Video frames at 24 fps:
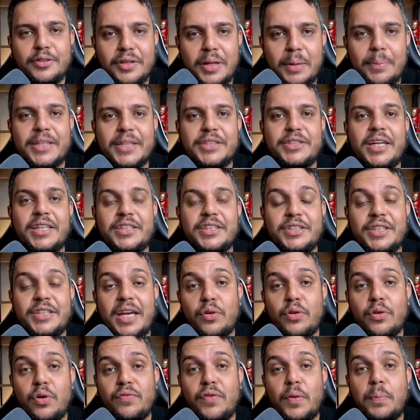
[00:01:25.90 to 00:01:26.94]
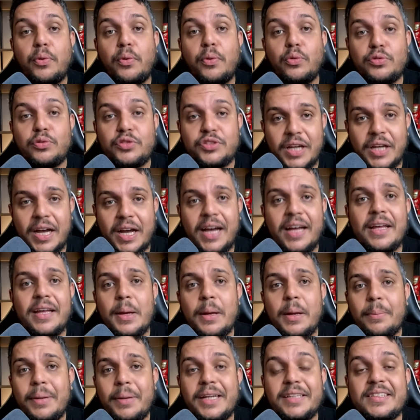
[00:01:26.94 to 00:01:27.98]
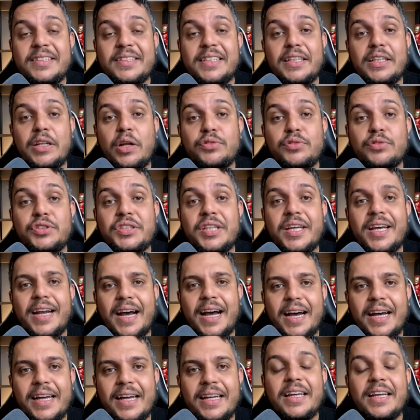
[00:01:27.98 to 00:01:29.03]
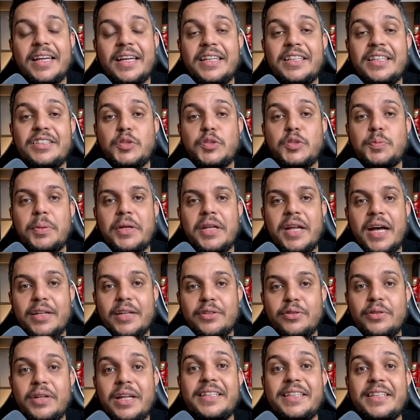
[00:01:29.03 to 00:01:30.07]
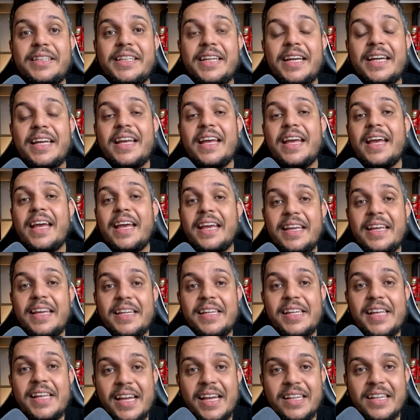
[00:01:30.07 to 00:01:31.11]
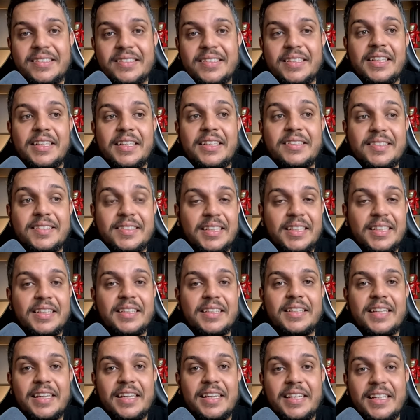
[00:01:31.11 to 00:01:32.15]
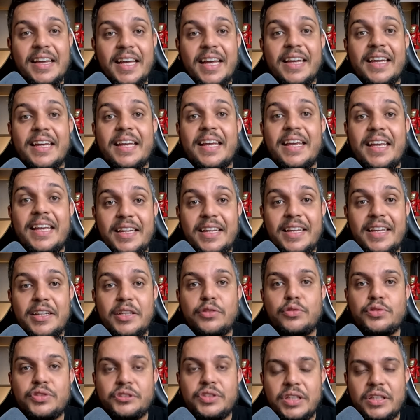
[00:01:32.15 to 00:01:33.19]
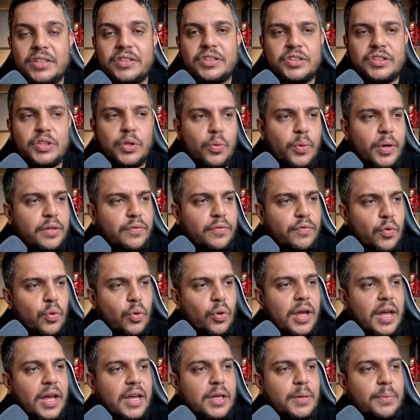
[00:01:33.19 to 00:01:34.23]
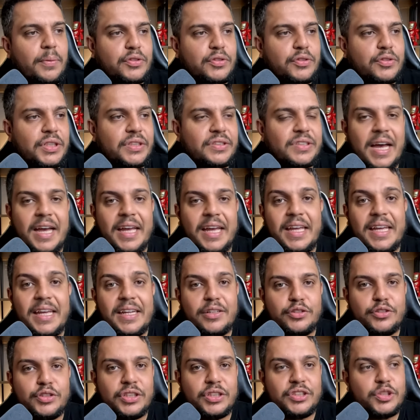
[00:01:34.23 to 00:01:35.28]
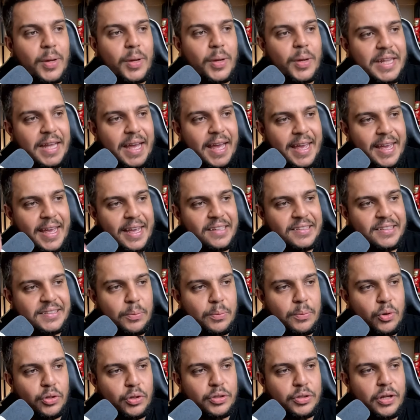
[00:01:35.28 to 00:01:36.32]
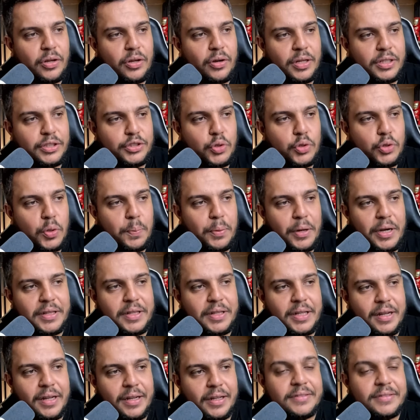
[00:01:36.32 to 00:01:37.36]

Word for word: da Bajaj, que é a nova Pulsar, parece que não será inspirado na linha NS e sim na linha N250. vou colocar aqui para vocês. A N250 é essa moto aí, ó, editor põe na tela.